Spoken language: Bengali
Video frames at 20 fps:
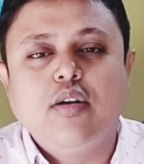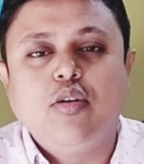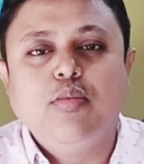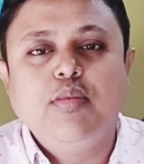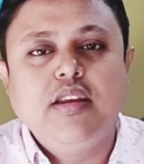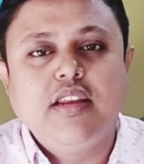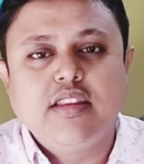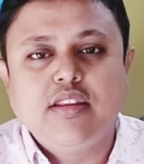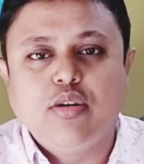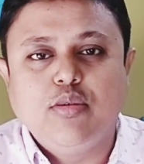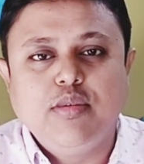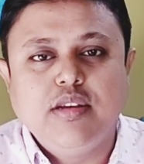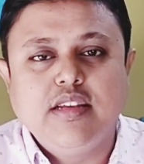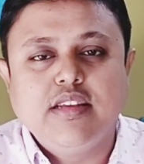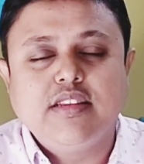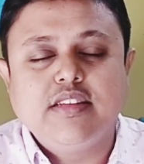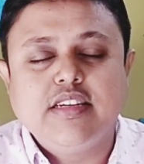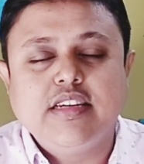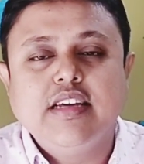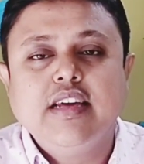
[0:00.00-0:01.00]
অভিনেতা
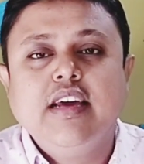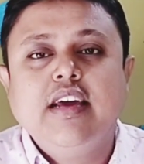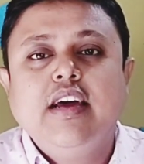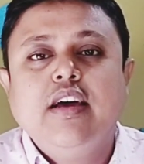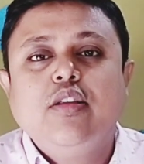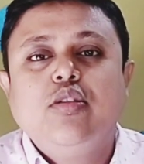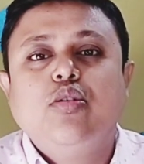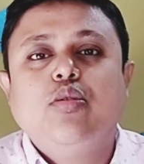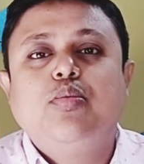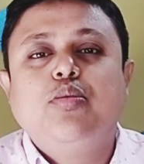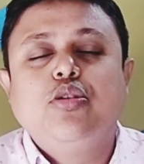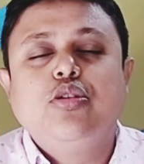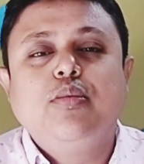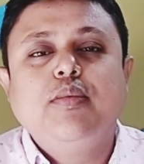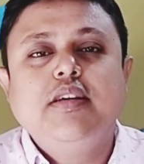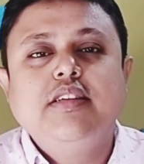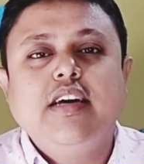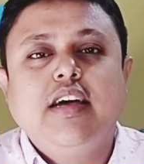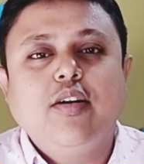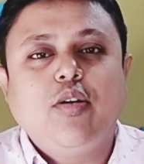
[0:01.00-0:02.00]
অভিনেত্রী তো
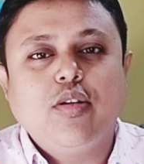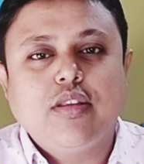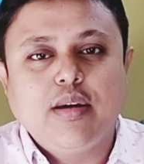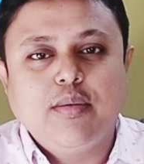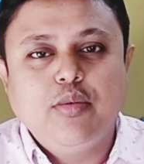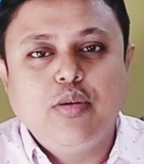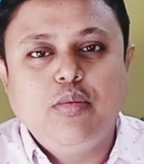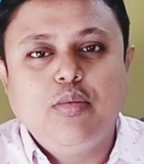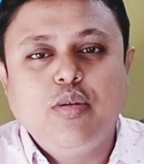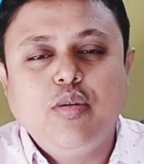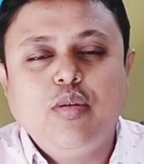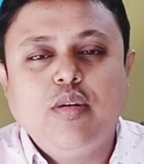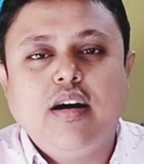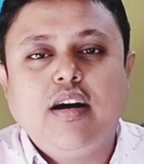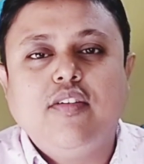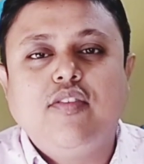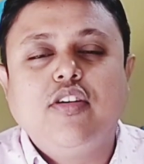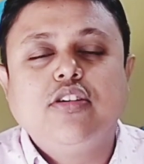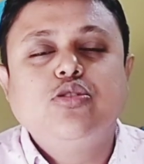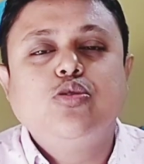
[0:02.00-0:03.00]
প্রথমেই যার কথা বলবো
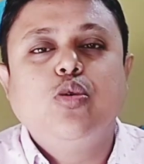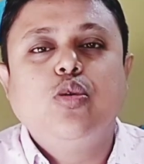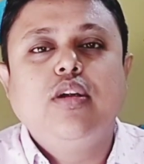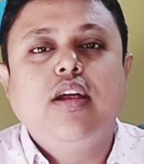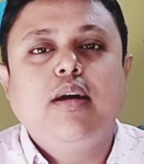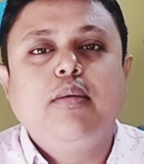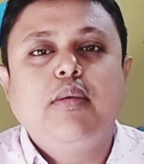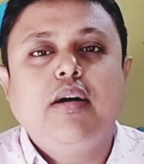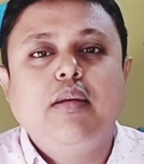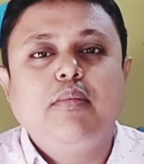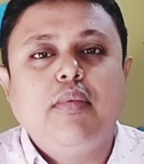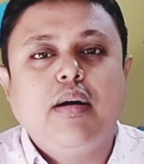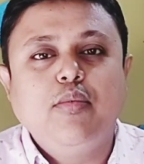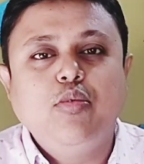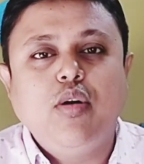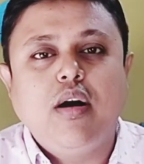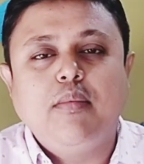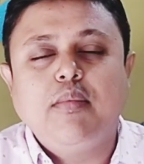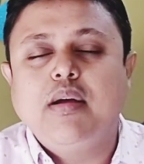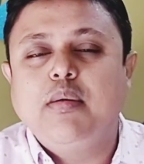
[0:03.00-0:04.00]
ফজরুর রহমান
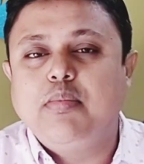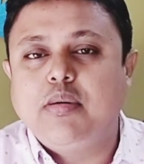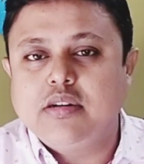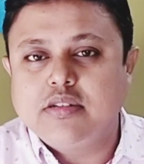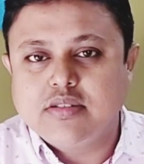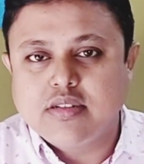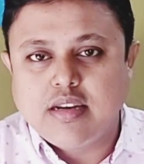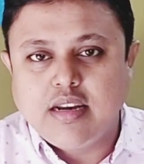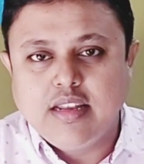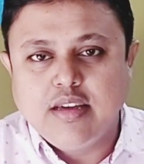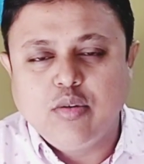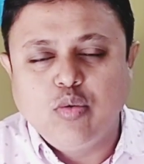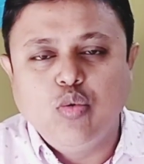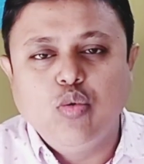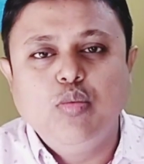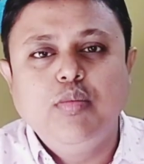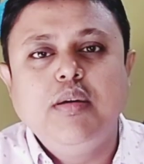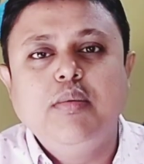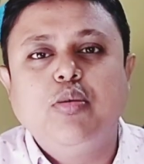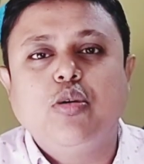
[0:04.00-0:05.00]
বাবু আমার পার্সোনালি
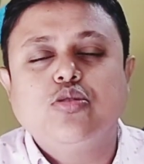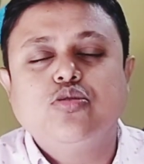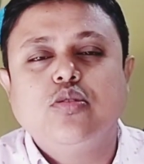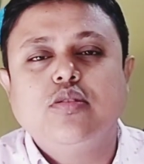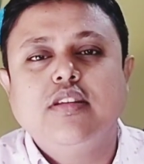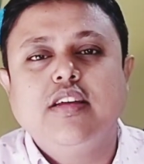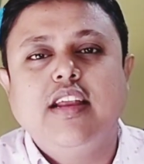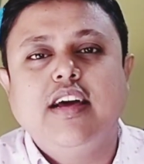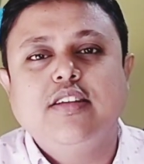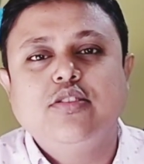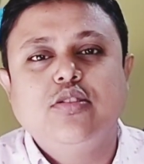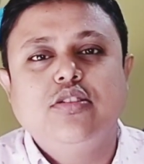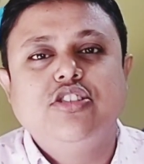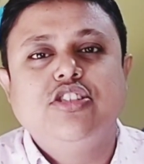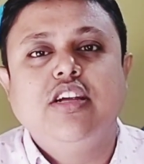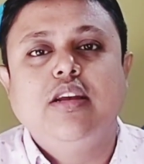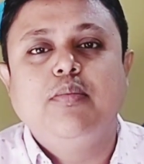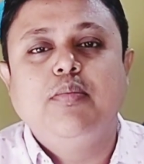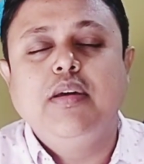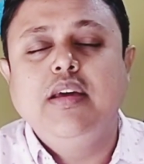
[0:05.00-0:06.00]
খুবই পছন্দের একজন
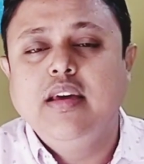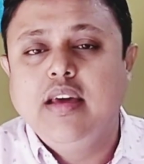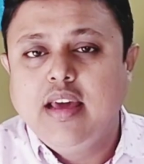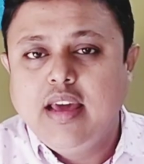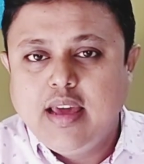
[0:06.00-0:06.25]
শিল্পী